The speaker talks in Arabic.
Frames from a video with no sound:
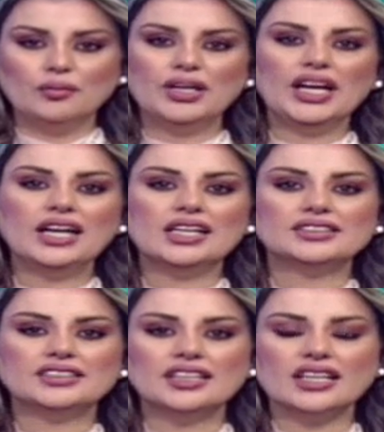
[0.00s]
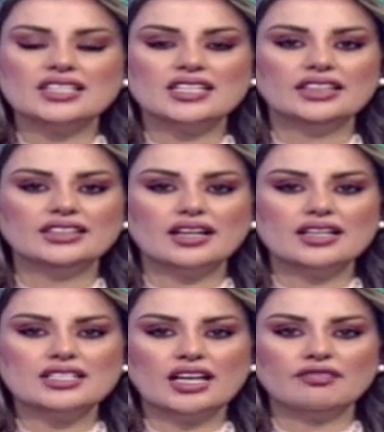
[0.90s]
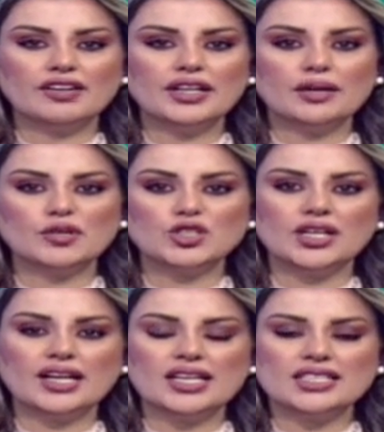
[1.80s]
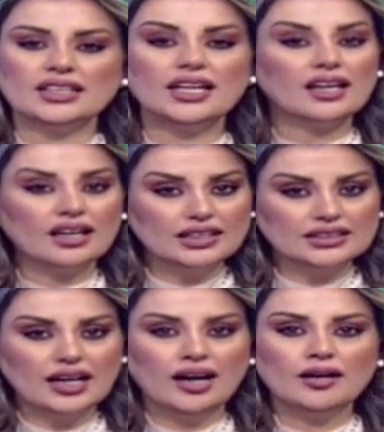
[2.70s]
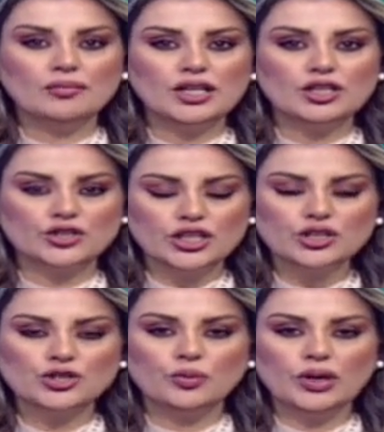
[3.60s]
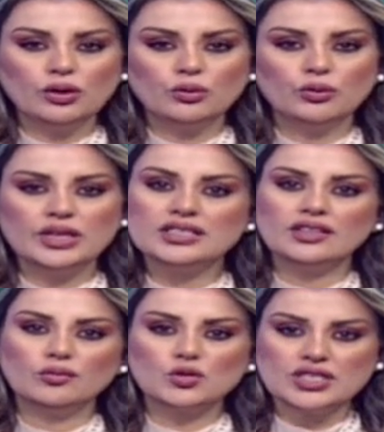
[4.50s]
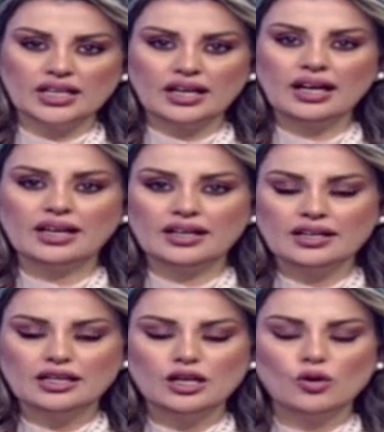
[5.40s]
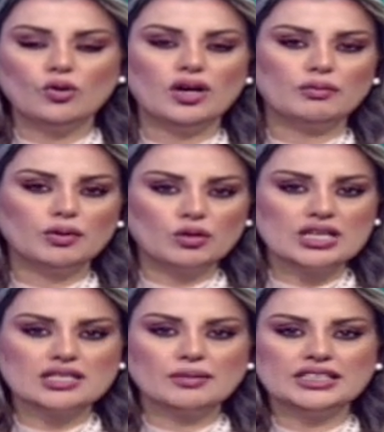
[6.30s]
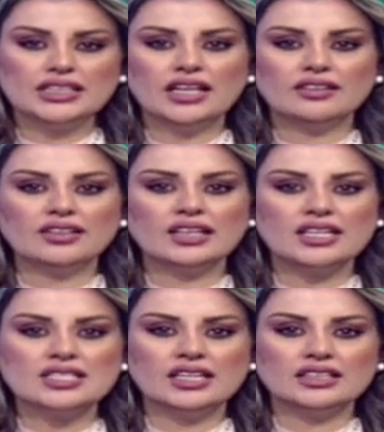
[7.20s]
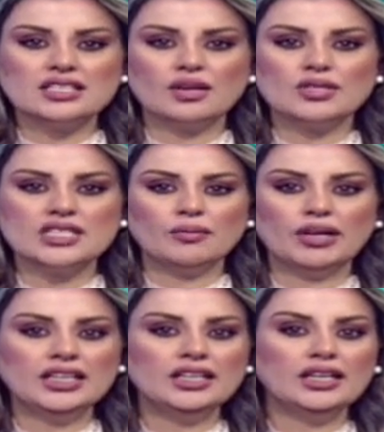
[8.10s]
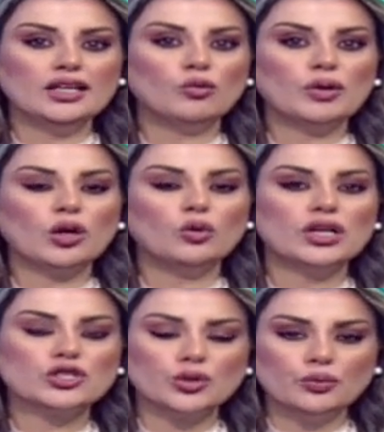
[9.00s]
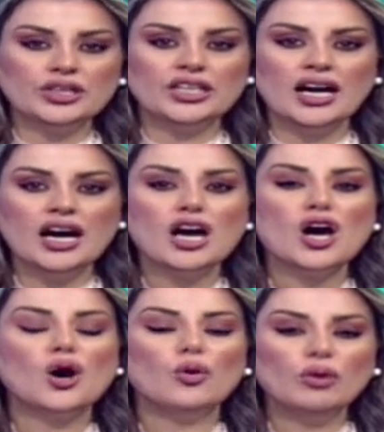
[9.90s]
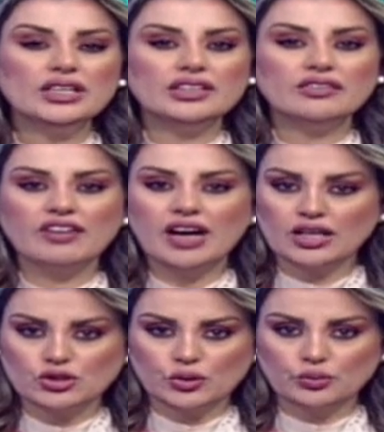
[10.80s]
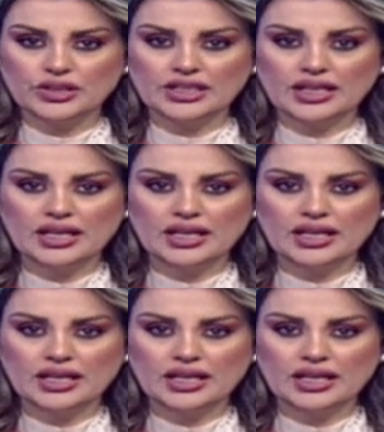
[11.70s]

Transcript: برعاية السيد الرئيس الفريق بشار الأسد القائد العام للجيش والقوات المسلحة وبمناسبة الذكرى السادسة والسبعين ليوم القوى الجوية والدفاع الجوي